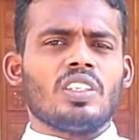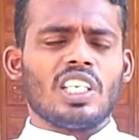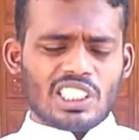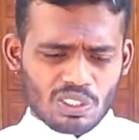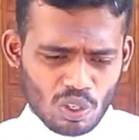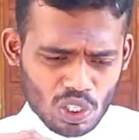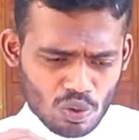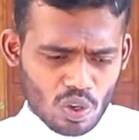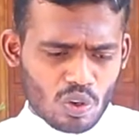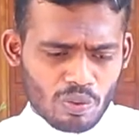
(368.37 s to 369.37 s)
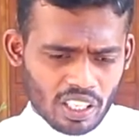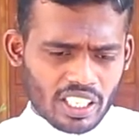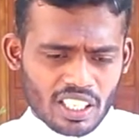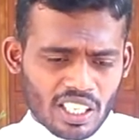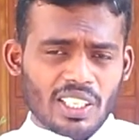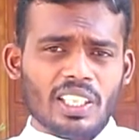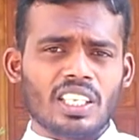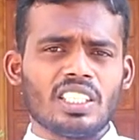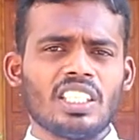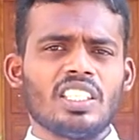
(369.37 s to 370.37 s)
இயேசுவோடு உறவு முறையில்
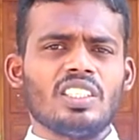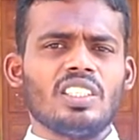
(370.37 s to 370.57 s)
நிலைத்திருந்து